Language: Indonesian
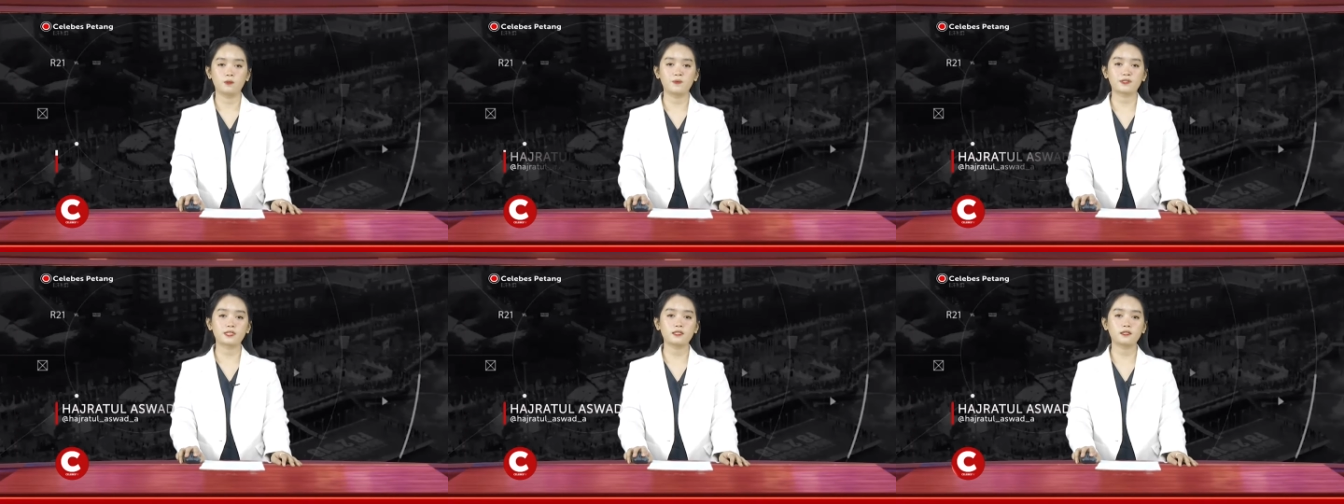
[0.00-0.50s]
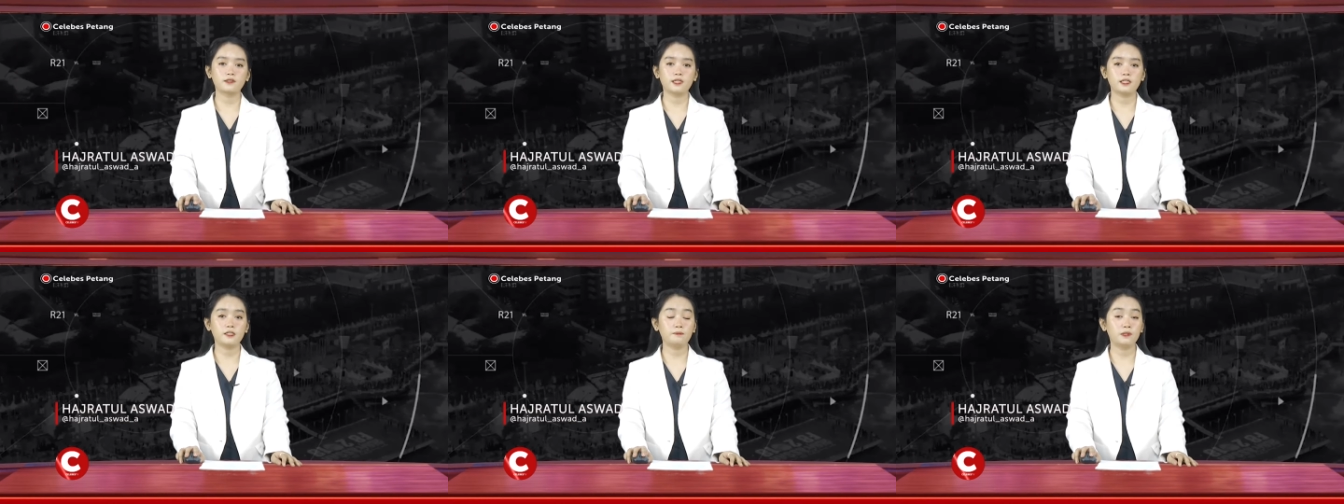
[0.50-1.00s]
Pemirsa
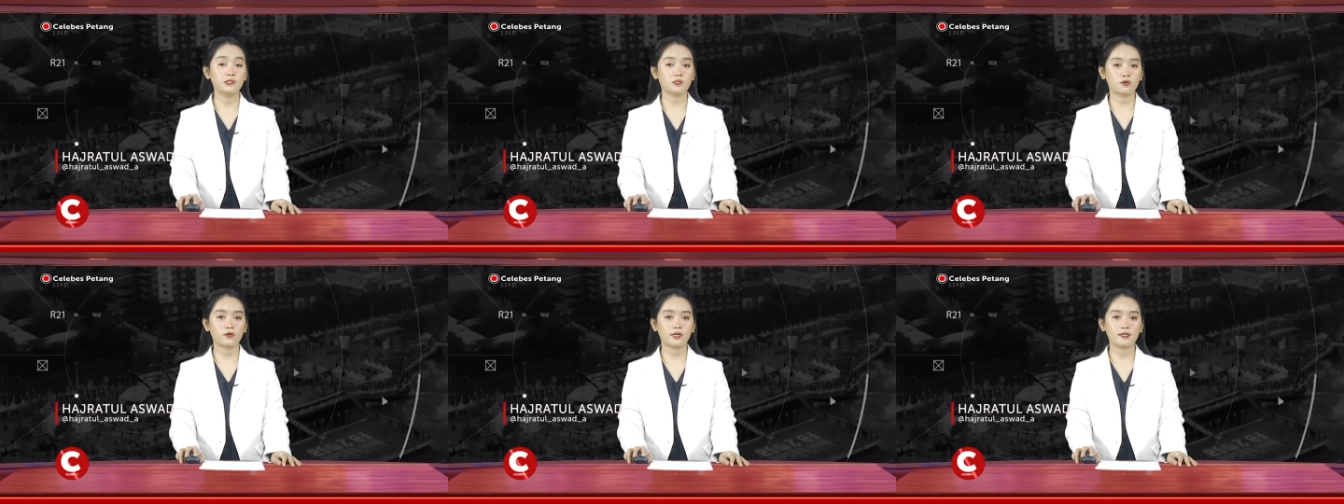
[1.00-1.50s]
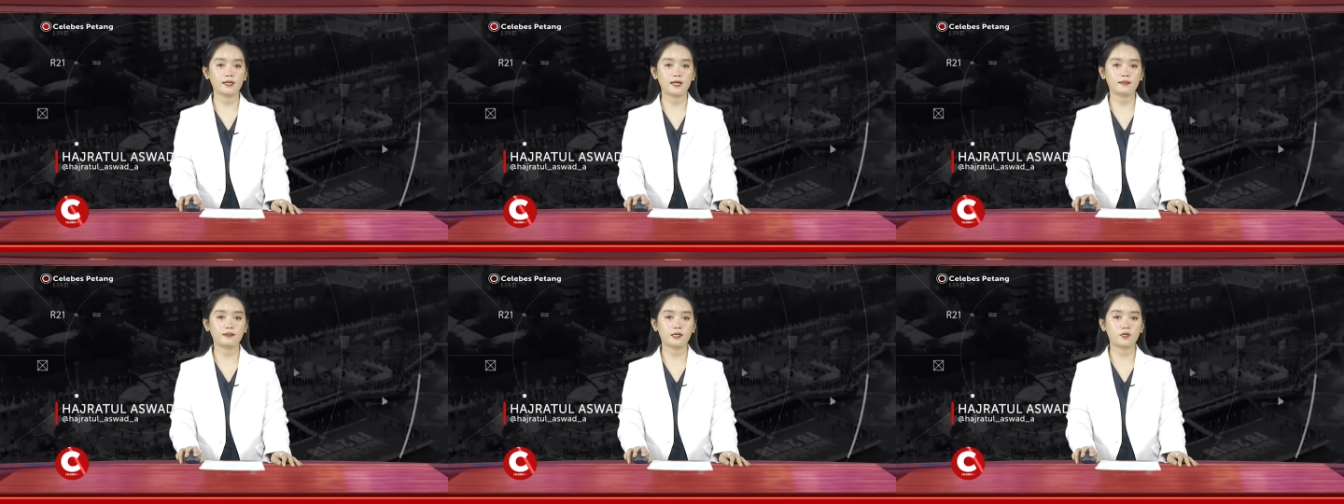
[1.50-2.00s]
terjadi bentrokan
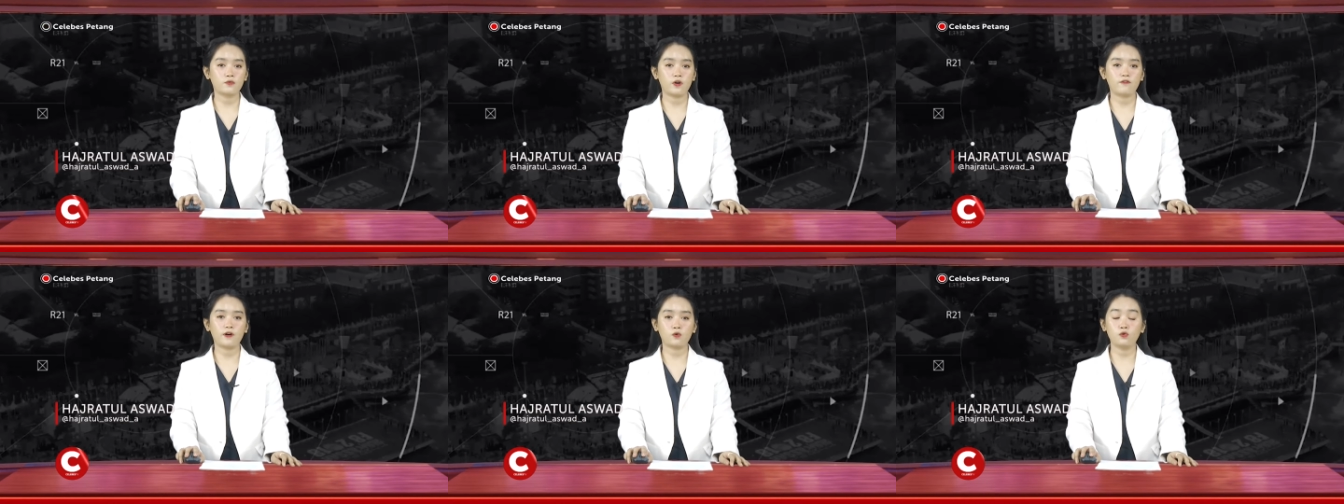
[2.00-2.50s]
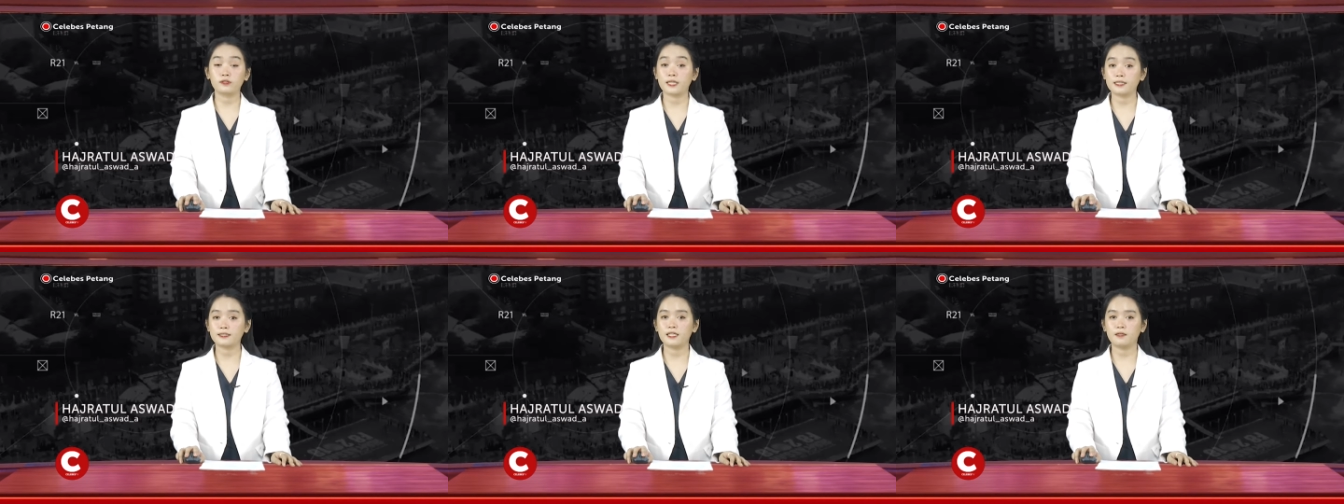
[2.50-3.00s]
antar dua
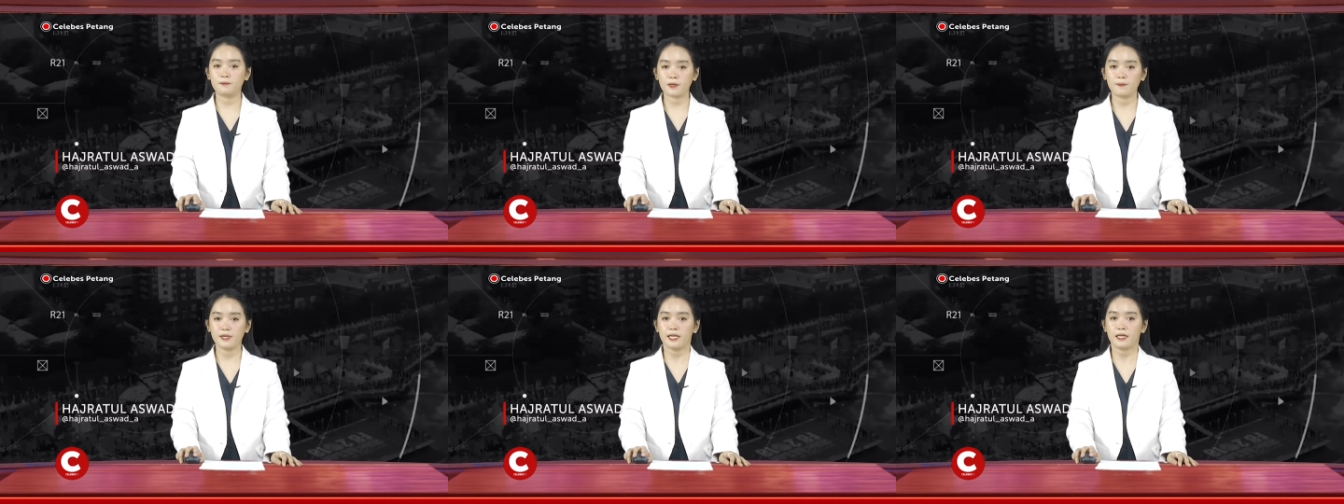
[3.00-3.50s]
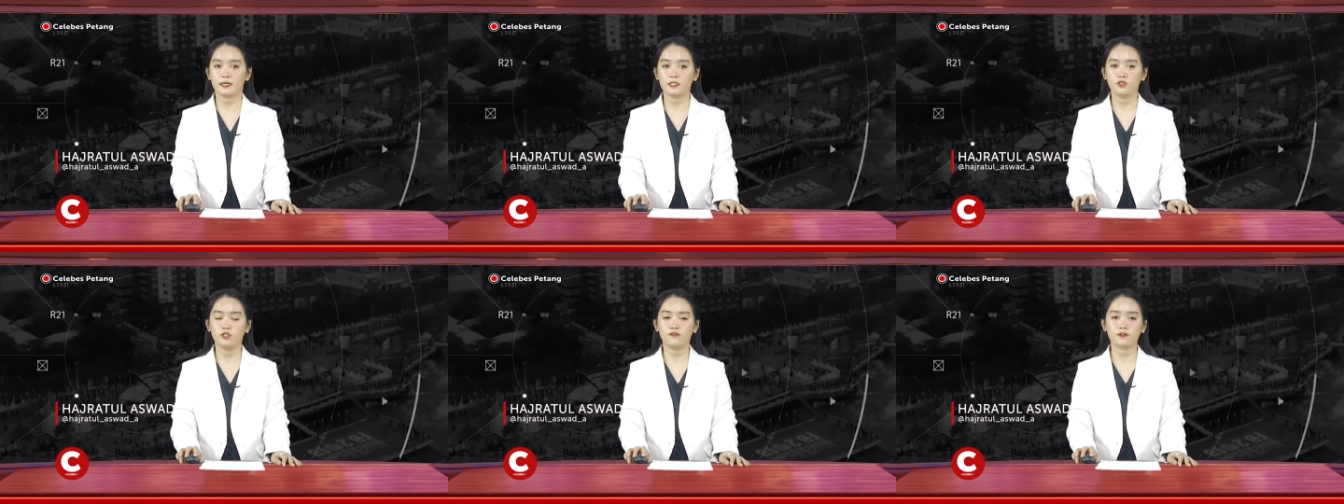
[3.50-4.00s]
fakultas yang berbeda
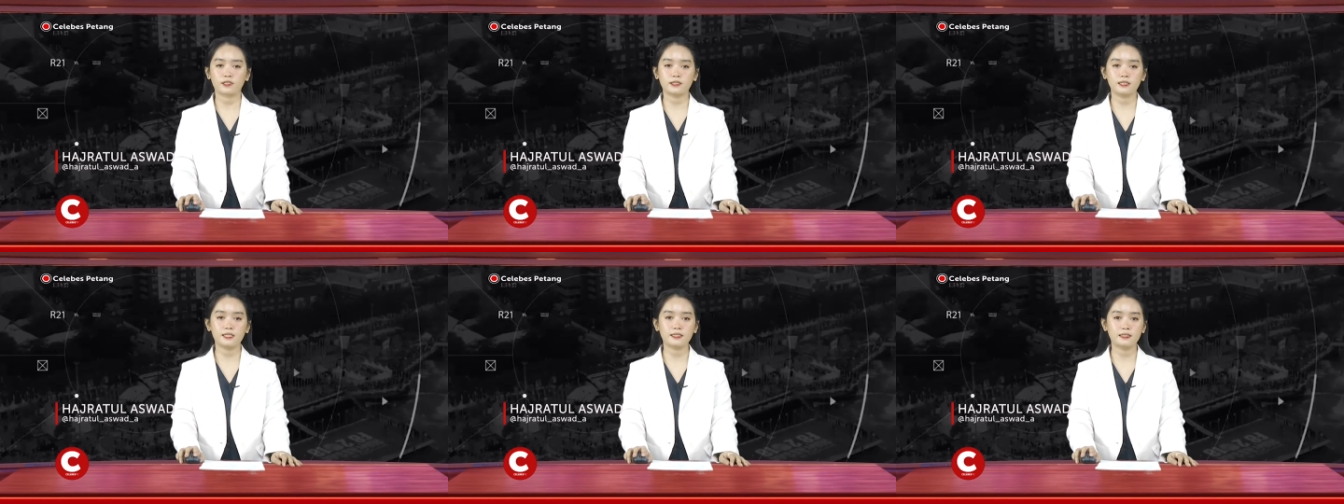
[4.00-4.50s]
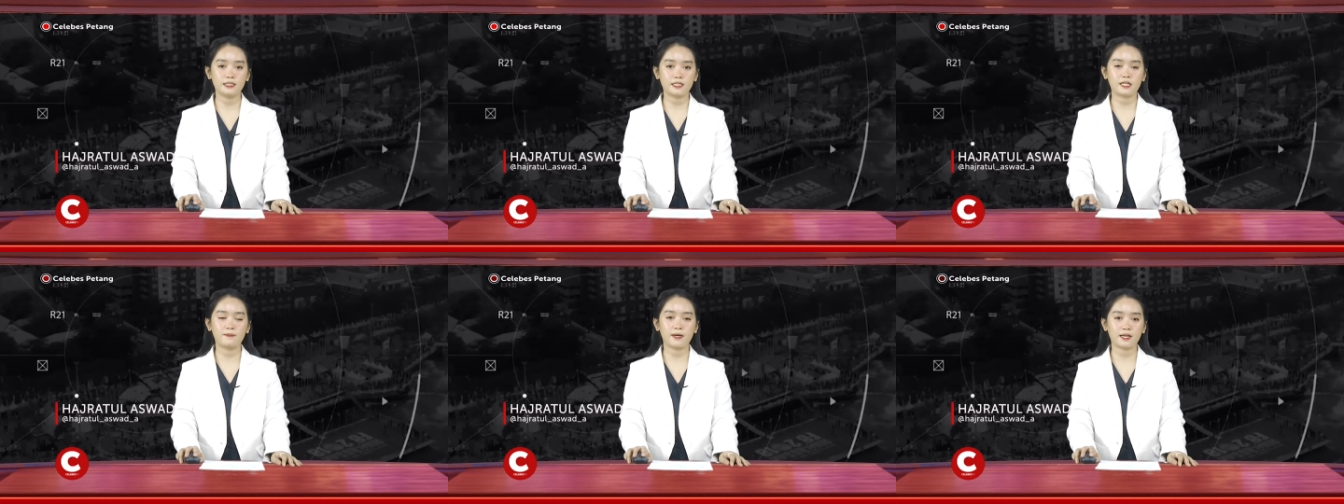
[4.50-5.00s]
di Universitas
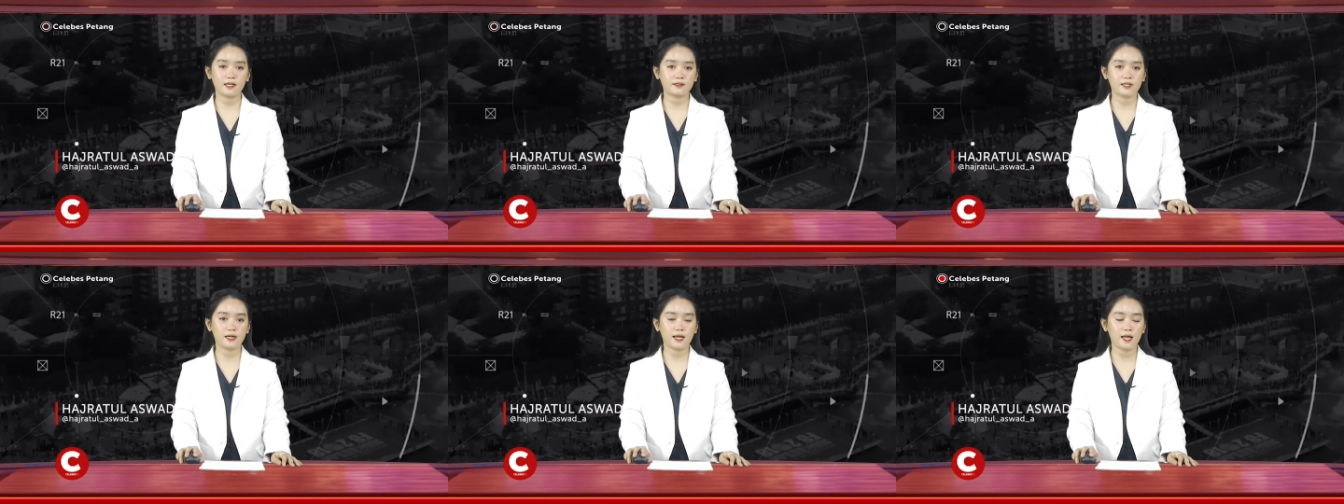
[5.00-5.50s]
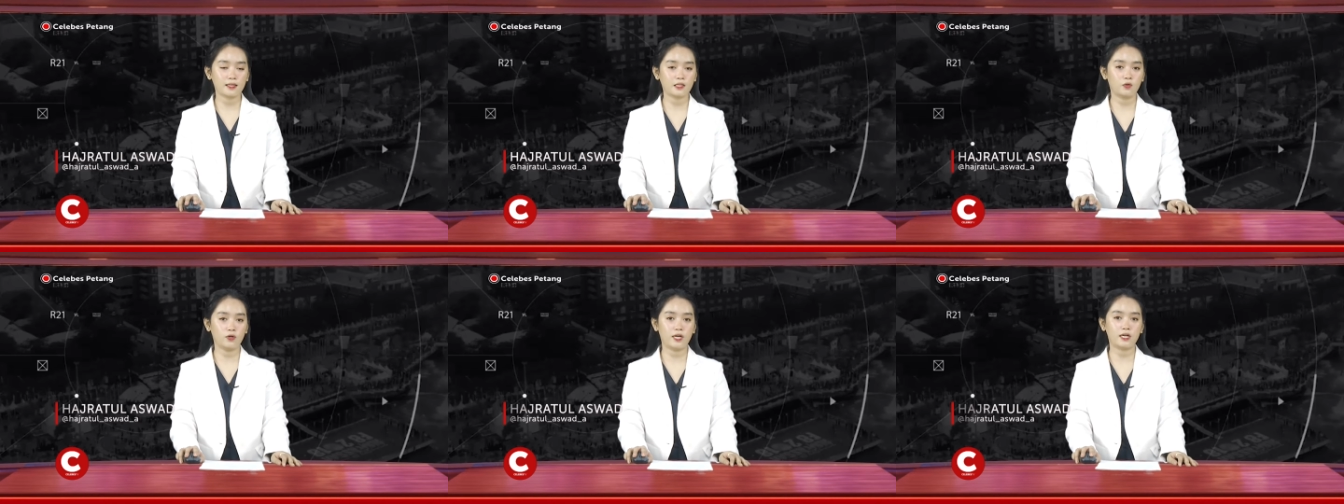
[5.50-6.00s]
Negeri Makassar
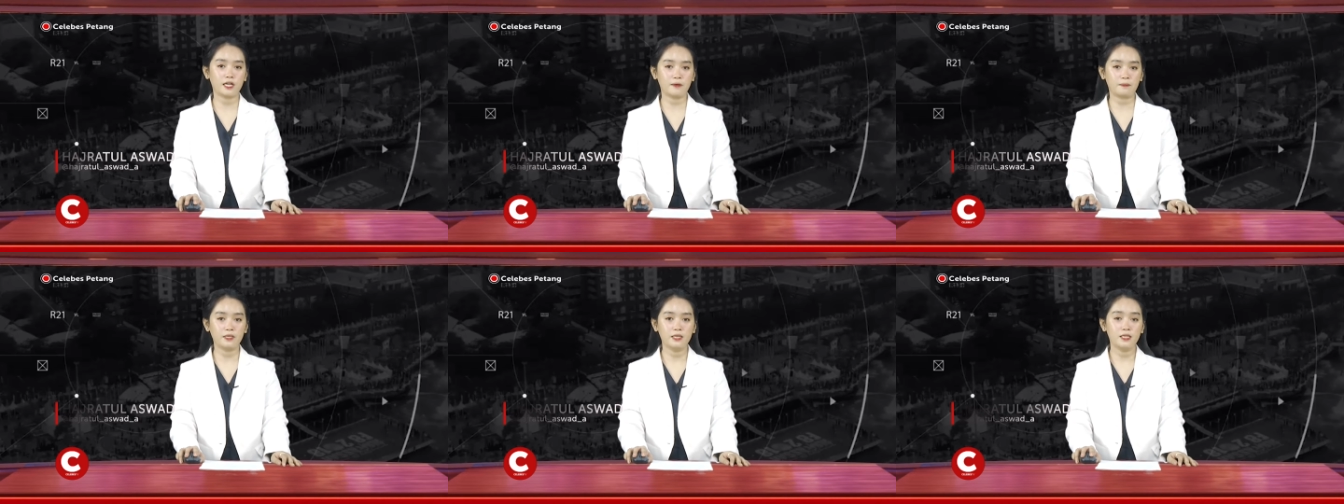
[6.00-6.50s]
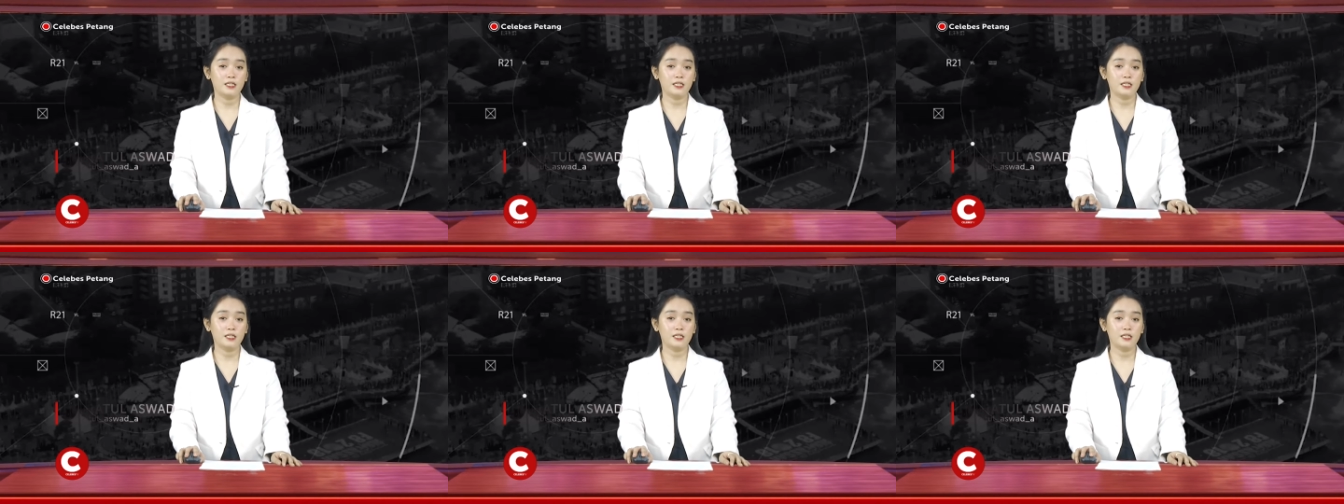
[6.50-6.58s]
atau UNM